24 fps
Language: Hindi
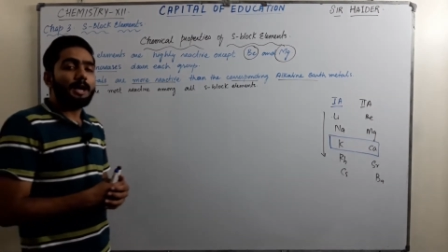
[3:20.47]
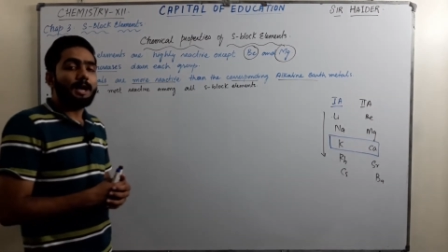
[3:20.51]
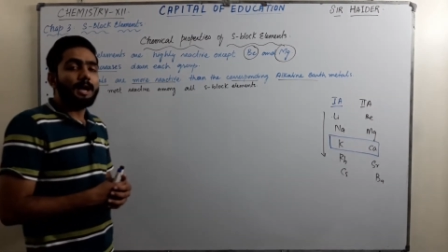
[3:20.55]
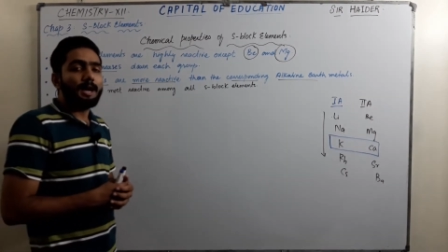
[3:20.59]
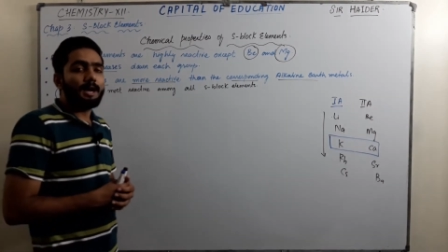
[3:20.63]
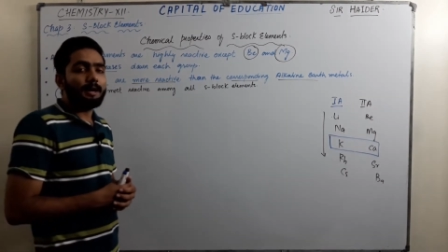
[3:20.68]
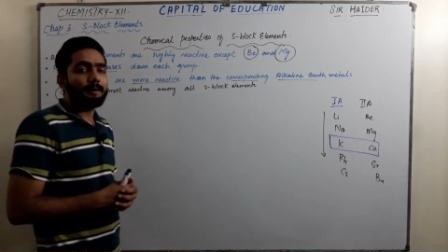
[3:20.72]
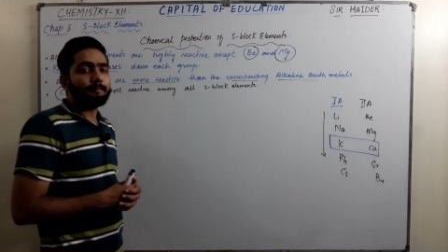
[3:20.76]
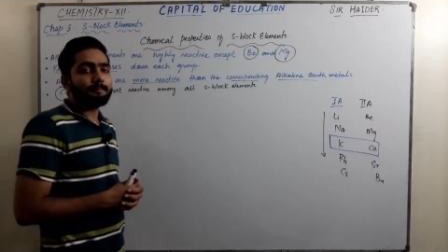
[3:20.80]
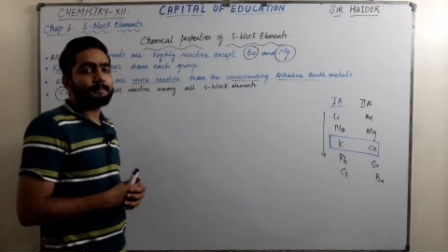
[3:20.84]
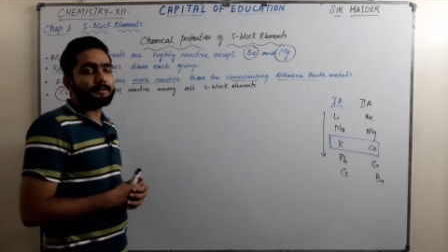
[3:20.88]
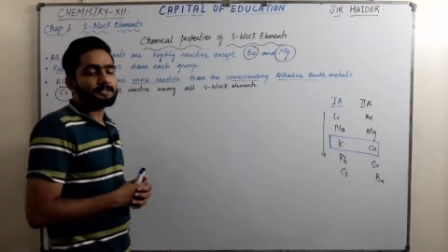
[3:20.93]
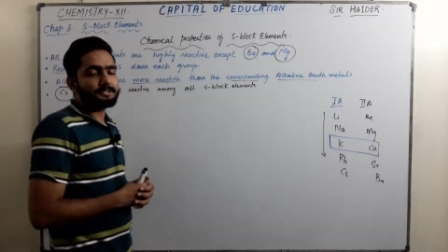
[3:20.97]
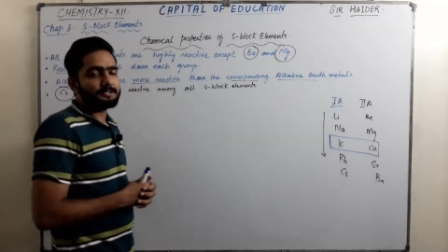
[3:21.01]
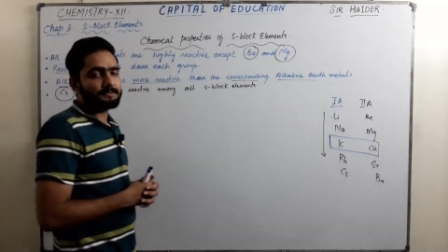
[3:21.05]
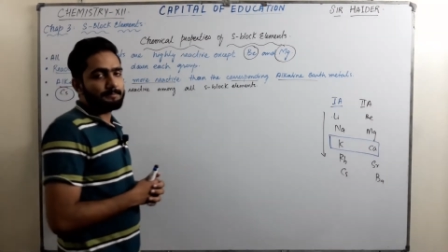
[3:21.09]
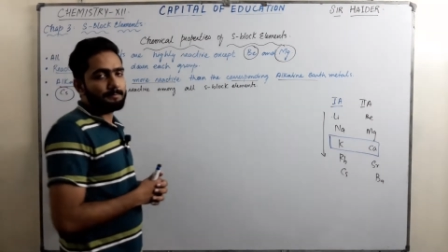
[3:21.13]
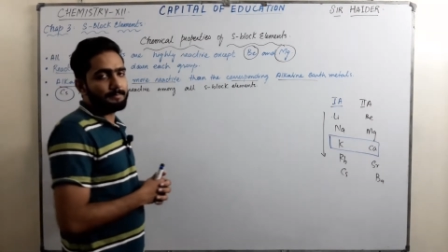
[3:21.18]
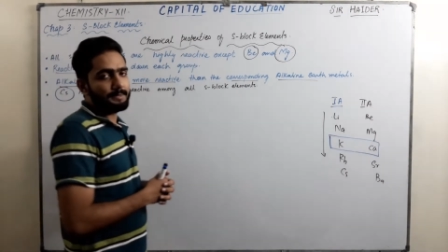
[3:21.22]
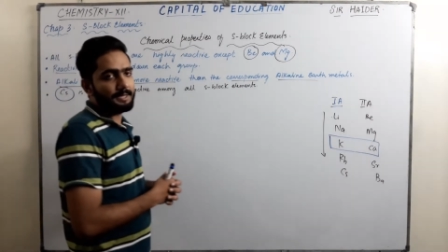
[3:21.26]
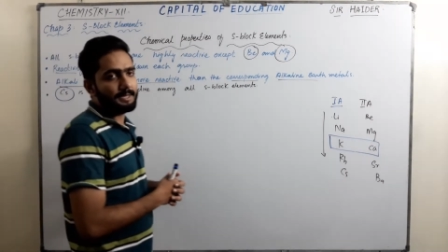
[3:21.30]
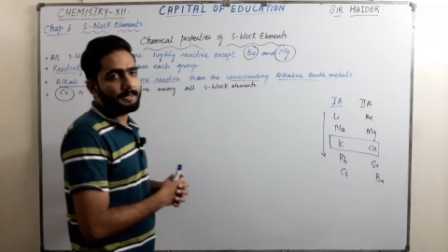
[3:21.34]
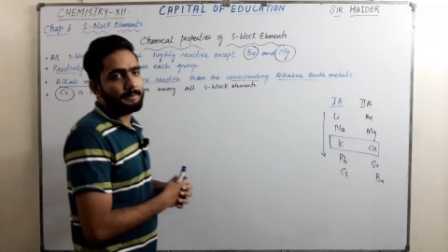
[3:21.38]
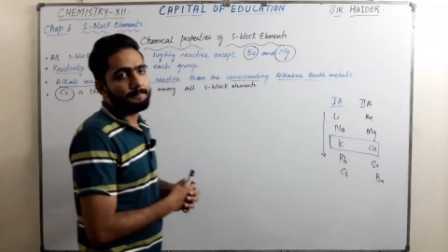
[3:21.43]
हम
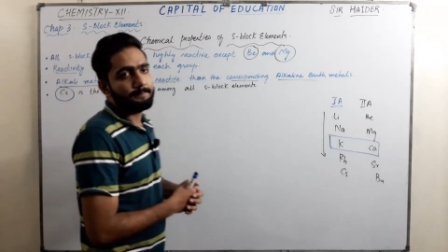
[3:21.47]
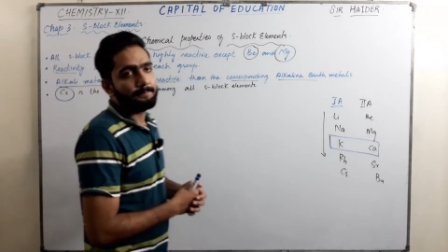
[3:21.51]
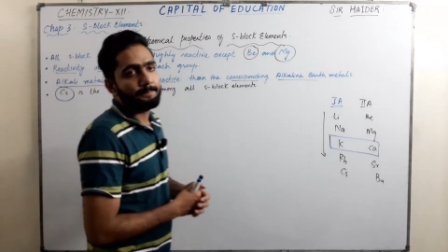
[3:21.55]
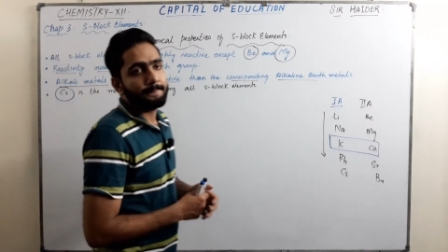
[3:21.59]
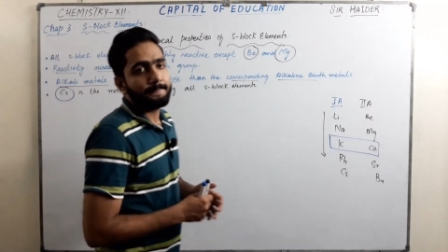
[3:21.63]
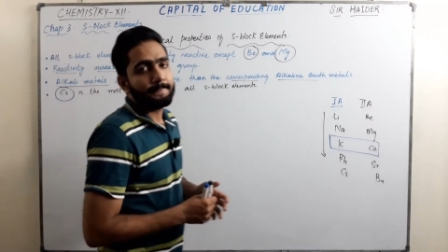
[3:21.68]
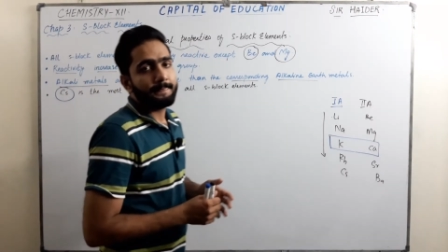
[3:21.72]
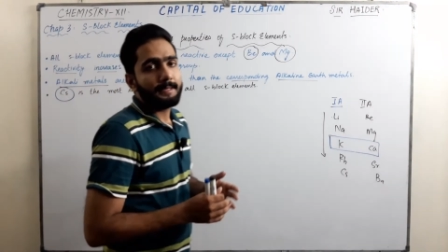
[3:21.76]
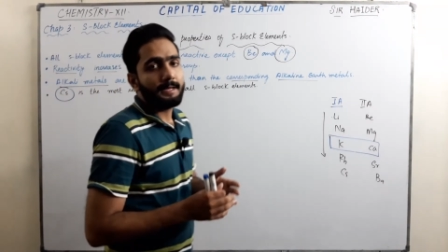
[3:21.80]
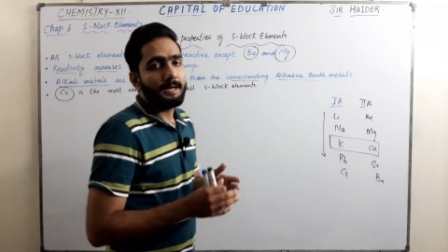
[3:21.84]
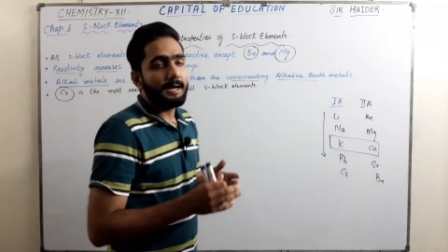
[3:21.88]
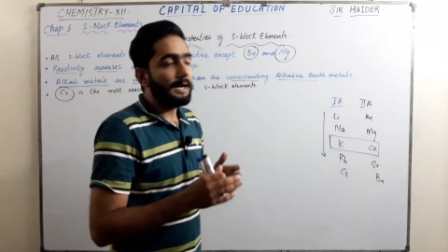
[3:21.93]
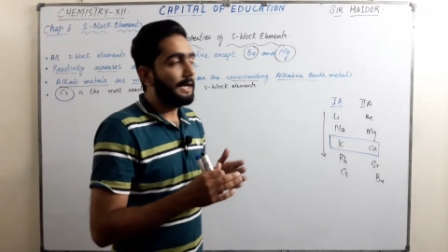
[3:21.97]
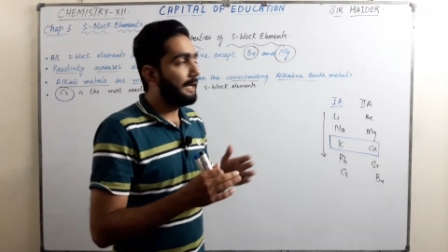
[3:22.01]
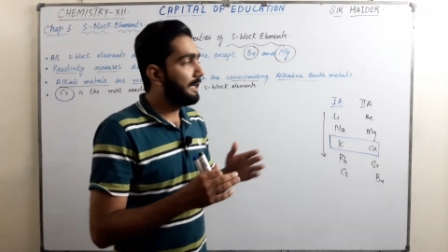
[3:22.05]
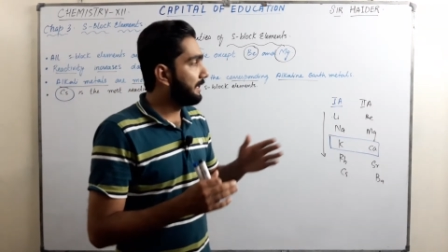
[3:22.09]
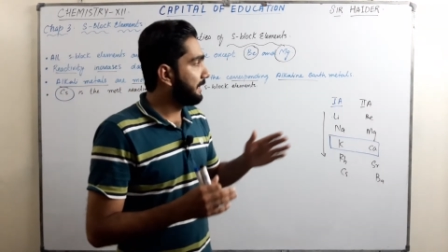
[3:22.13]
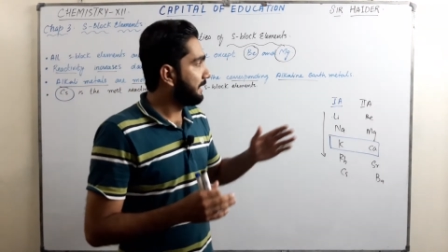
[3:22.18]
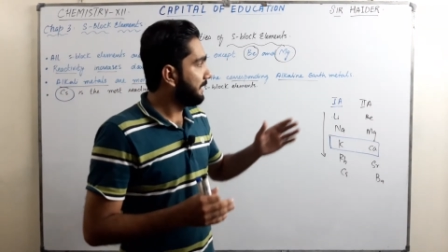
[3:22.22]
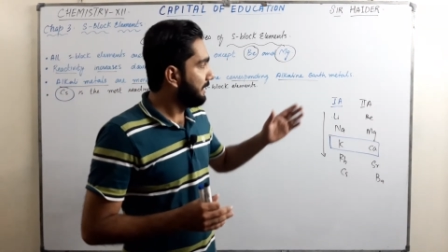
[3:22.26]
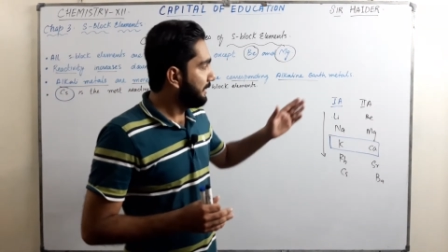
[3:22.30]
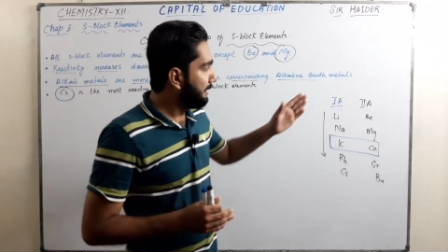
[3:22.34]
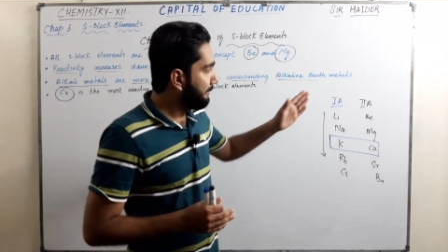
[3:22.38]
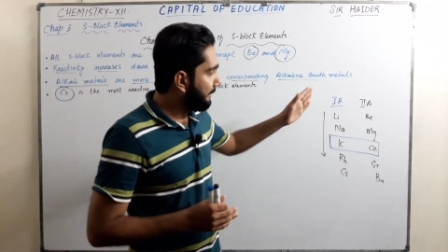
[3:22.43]
इसमें
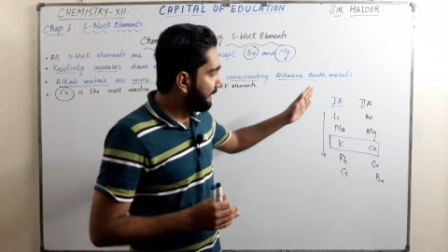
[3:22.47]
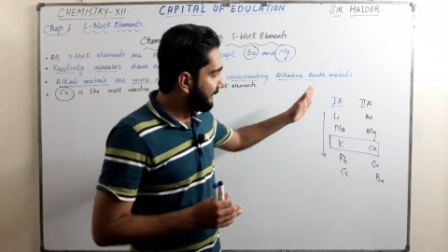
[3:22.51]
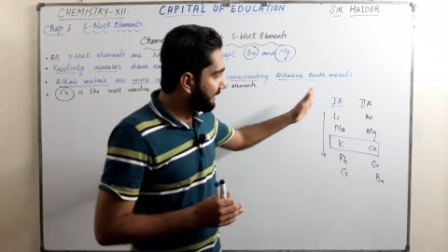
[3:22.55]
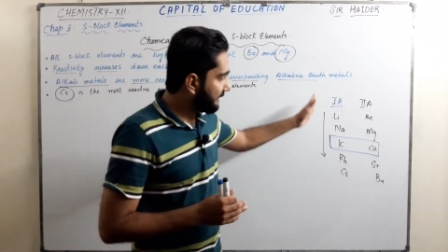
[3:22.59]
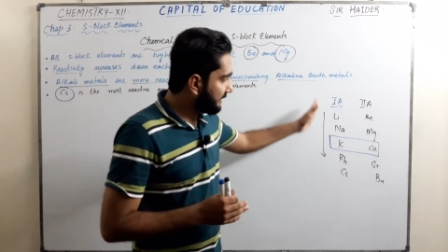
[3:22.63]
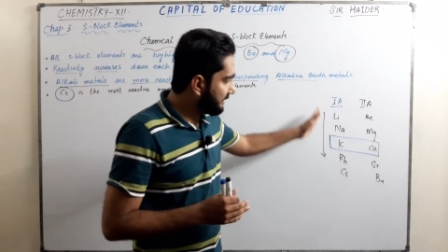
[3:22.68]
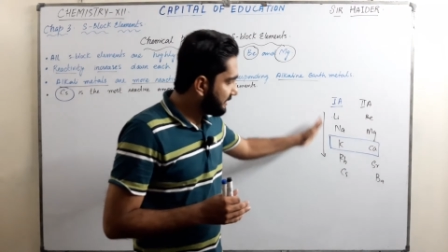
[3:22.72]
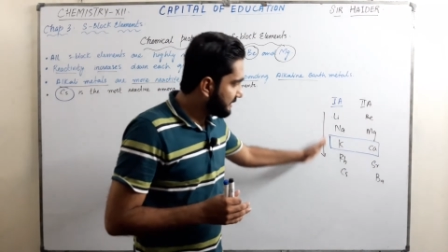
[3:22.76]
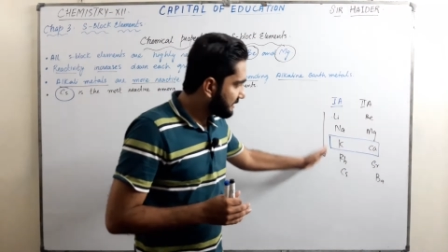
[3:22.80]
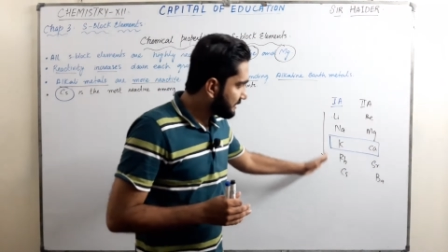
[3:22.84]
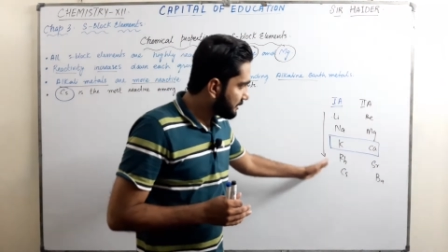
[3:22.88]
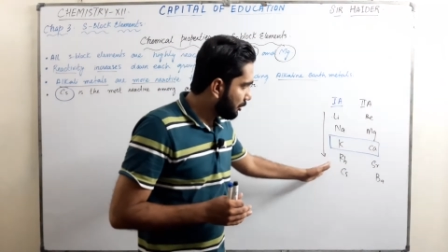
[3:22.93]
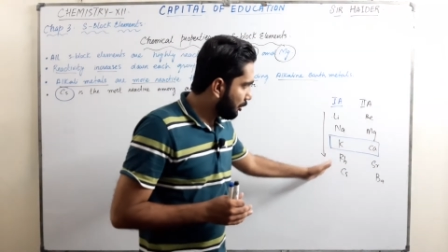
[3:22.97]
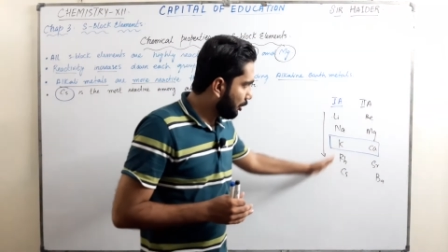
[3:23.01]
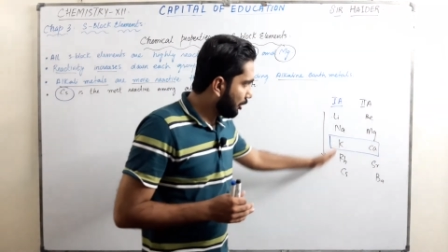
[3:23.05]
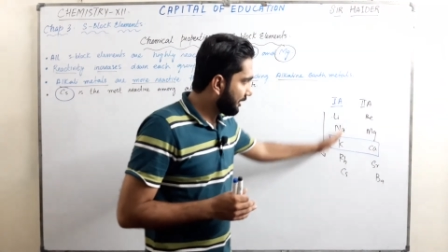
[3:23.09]
अल्कली मेटल्स